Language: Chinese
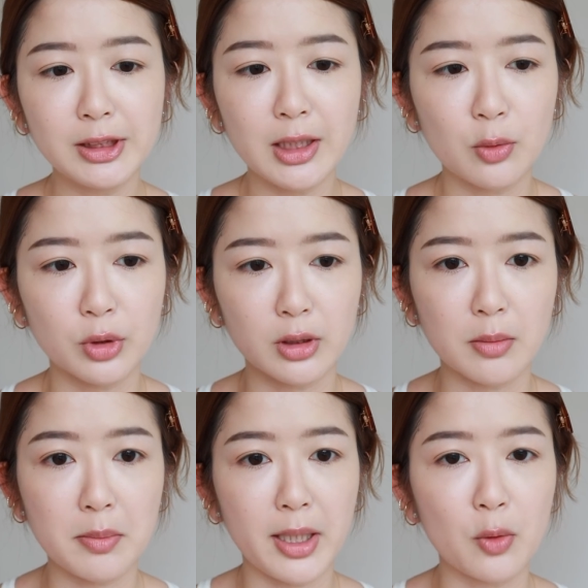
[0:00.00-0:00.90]
像我的
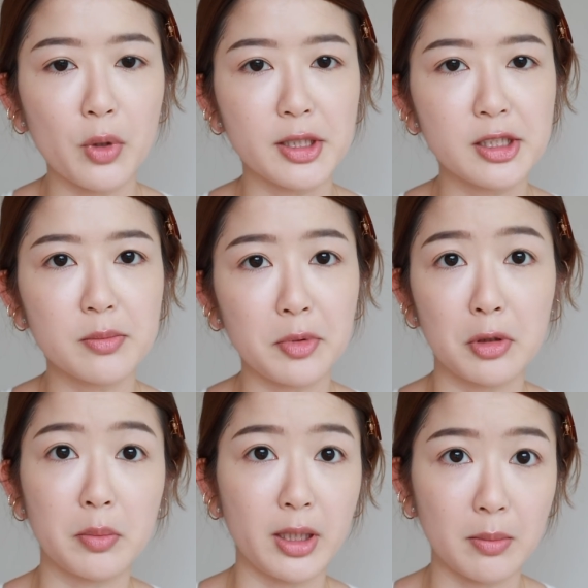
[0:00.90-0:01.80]
眉尾是没有
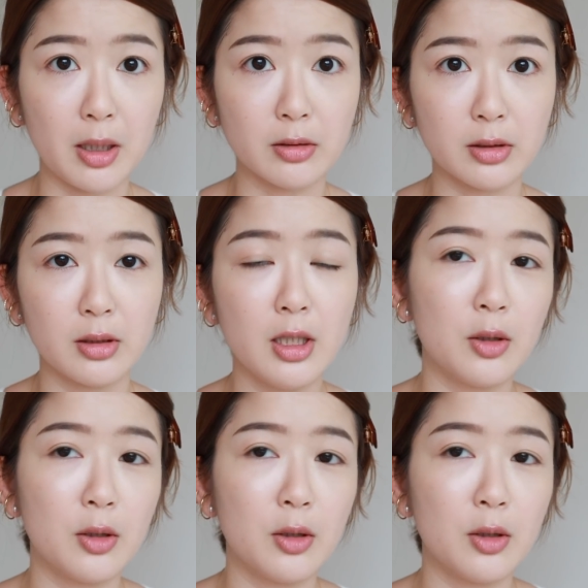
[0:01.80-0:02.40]
眉毛的，